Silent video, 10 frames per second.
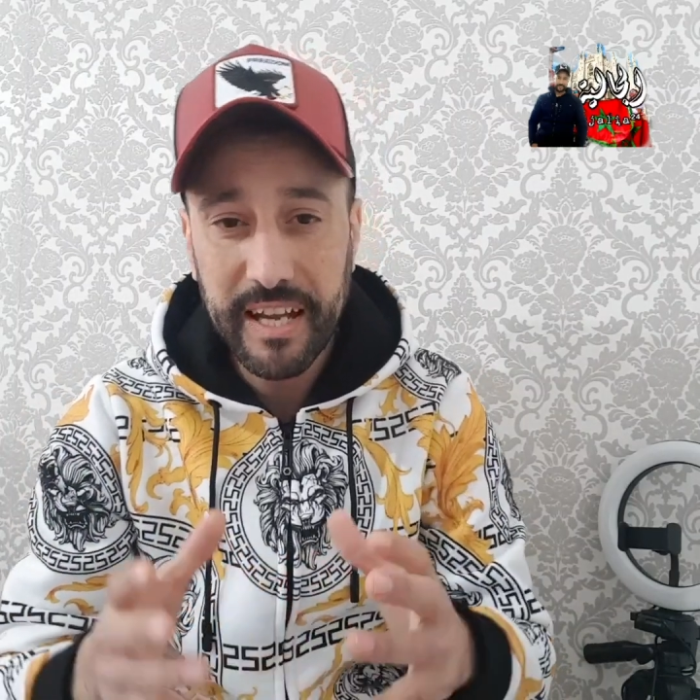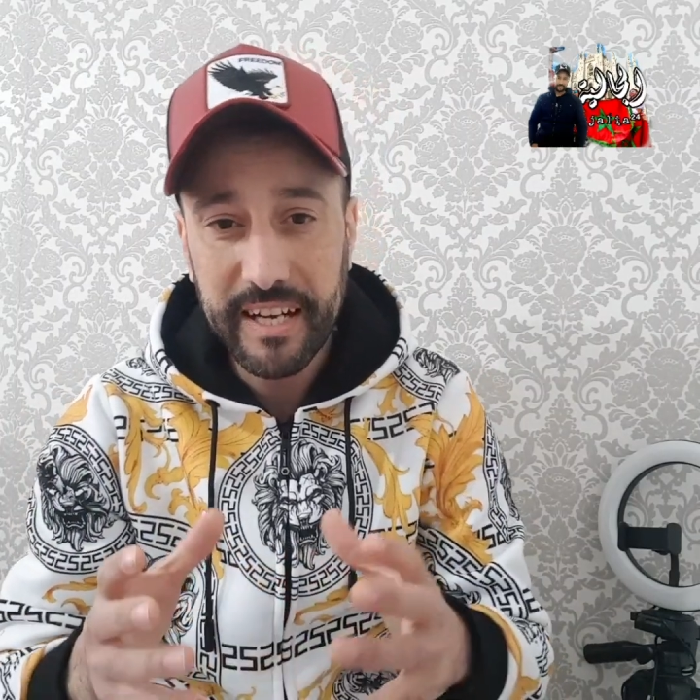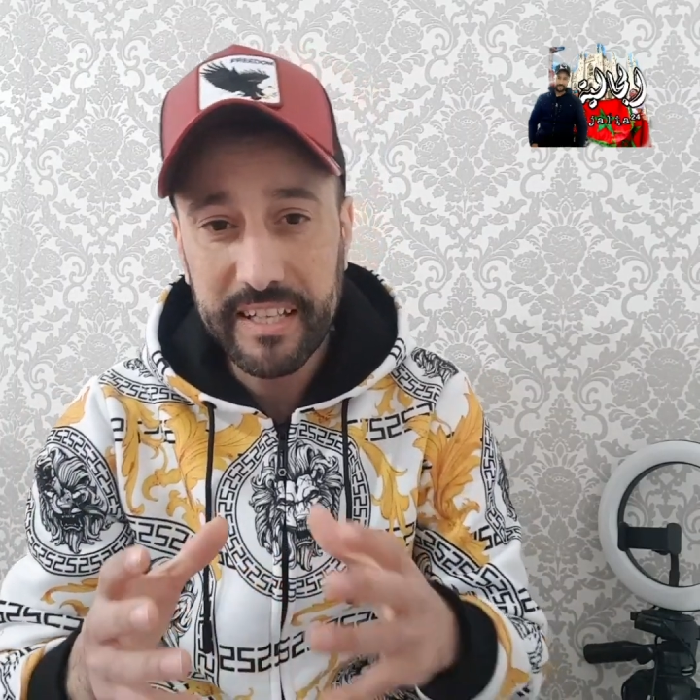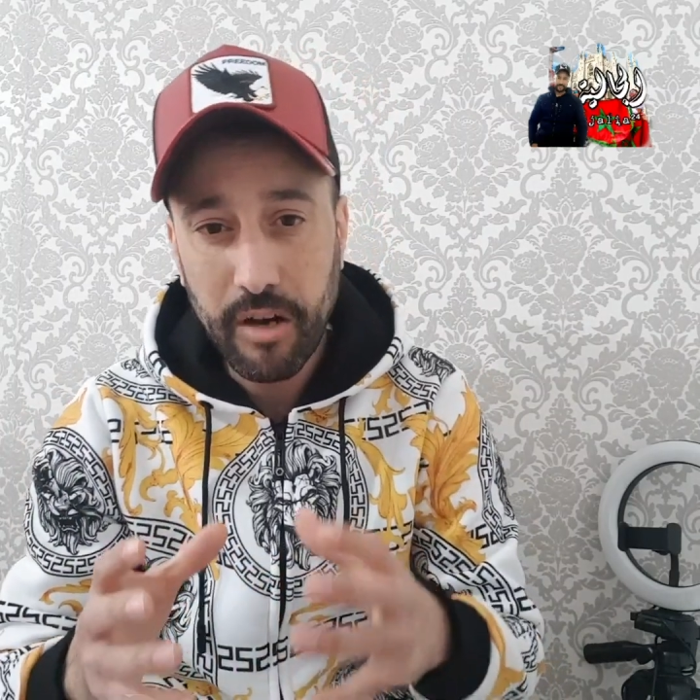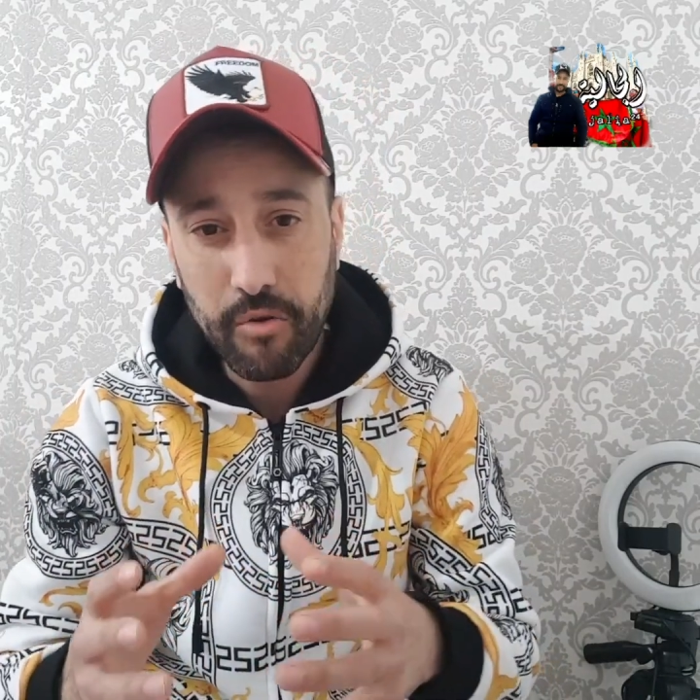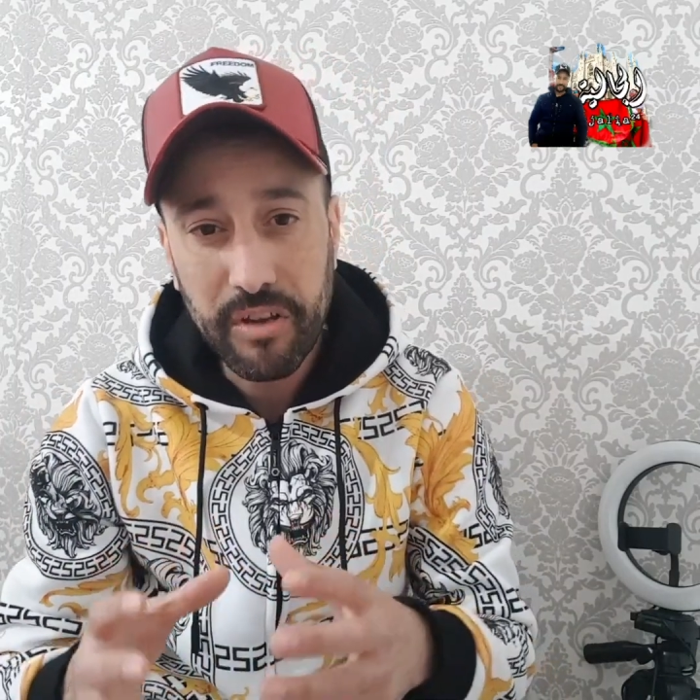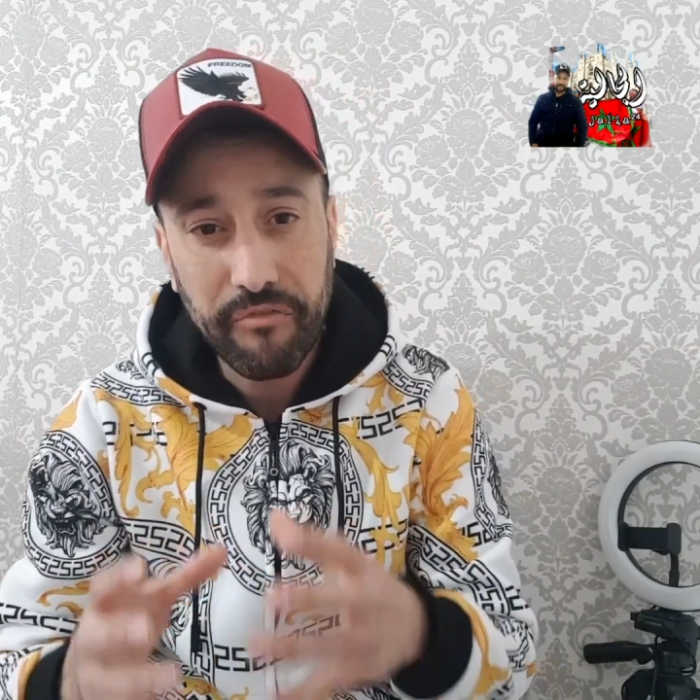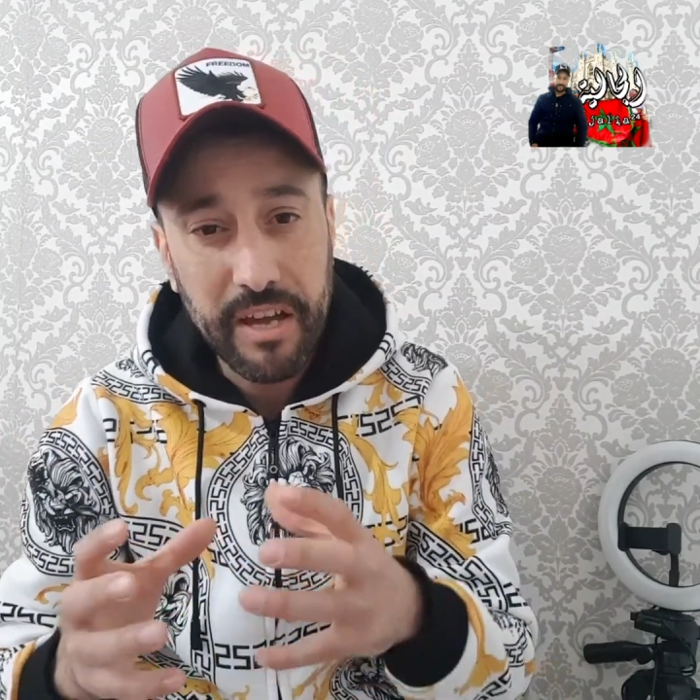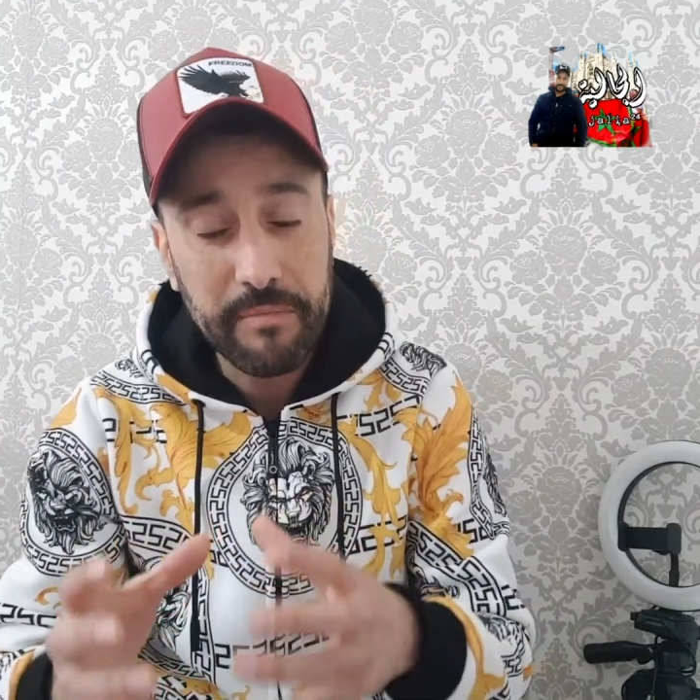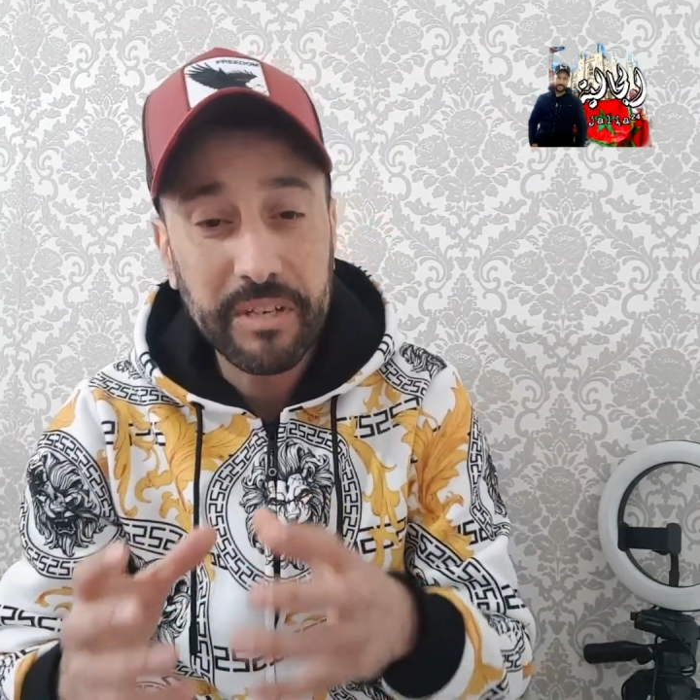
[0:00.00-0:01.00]
قال لي خويا
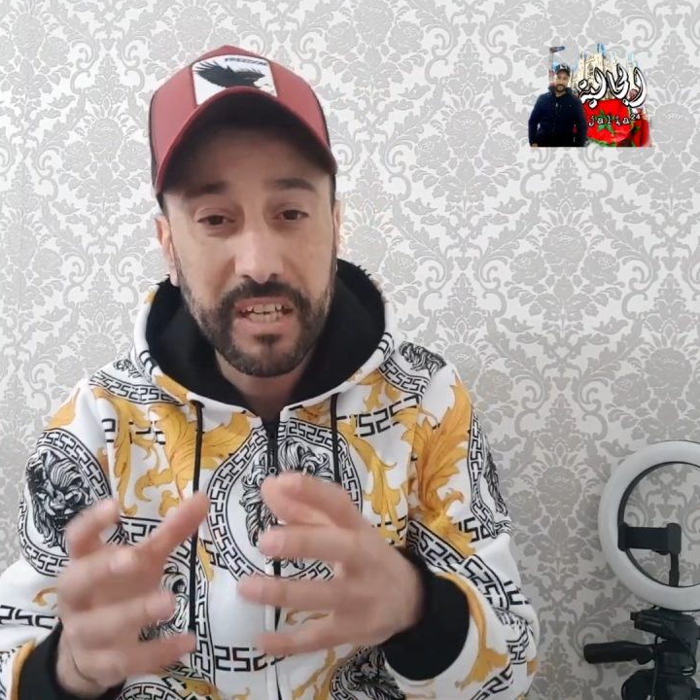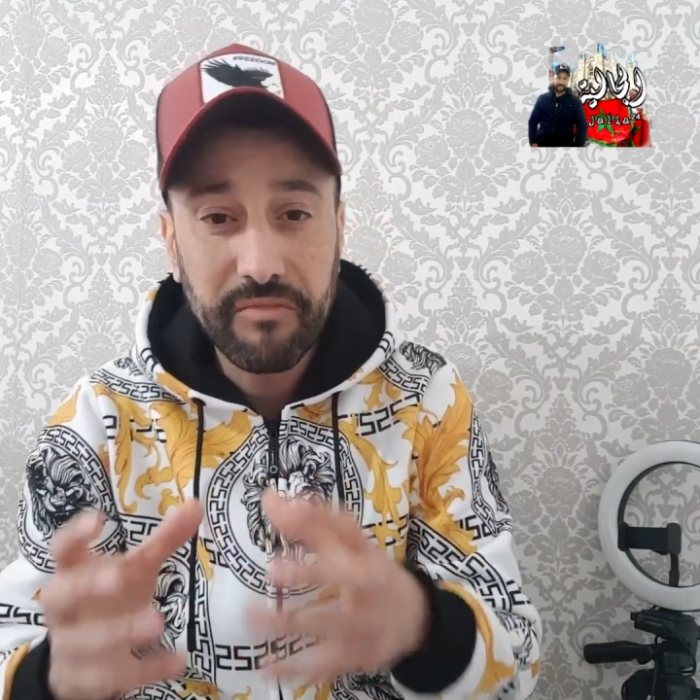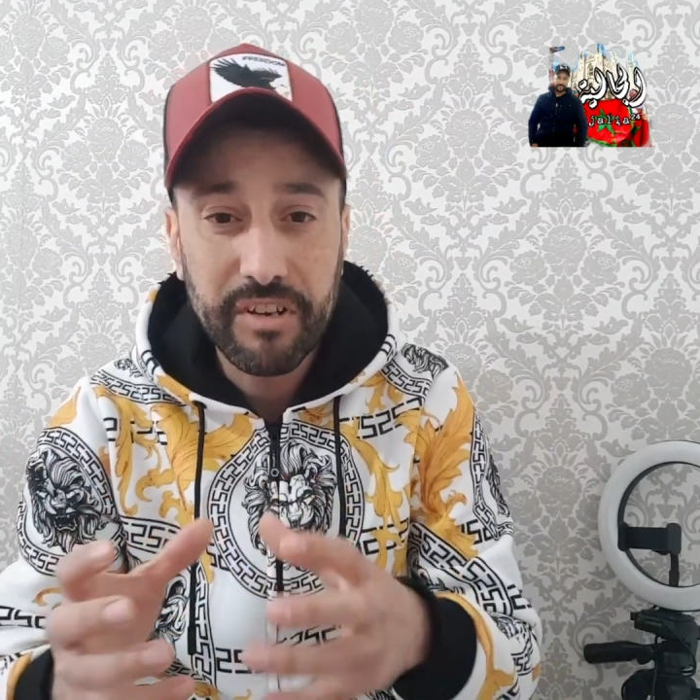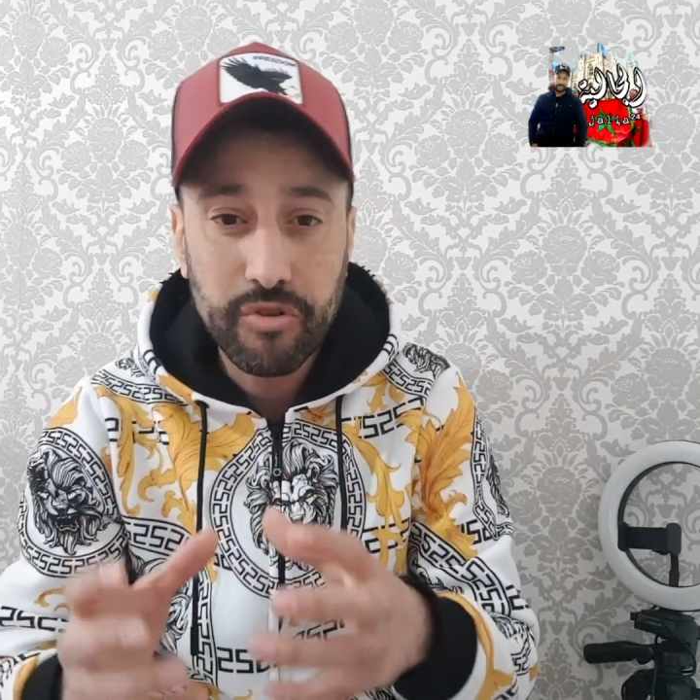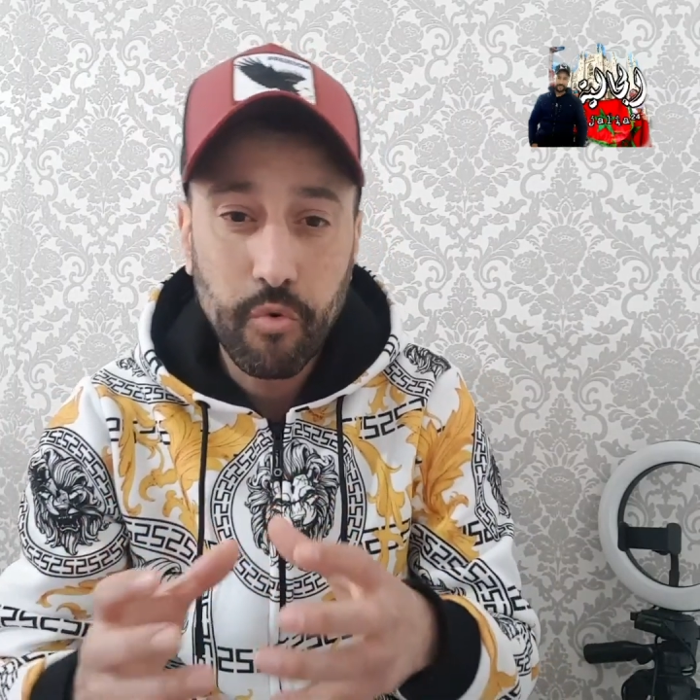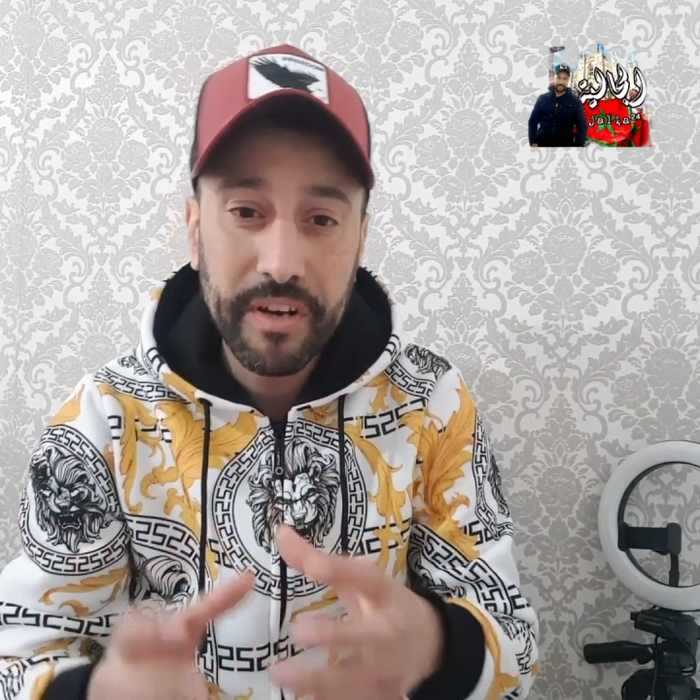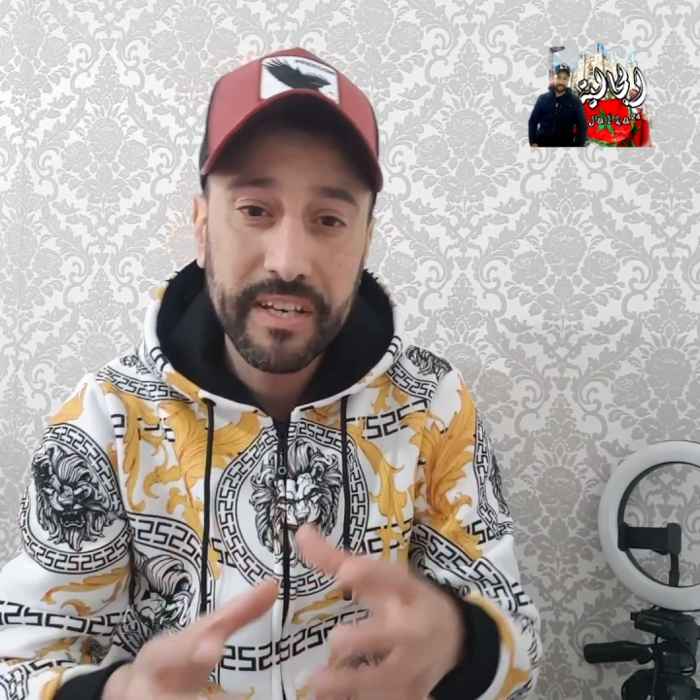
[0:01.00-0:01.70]
فهمني كيفاش هو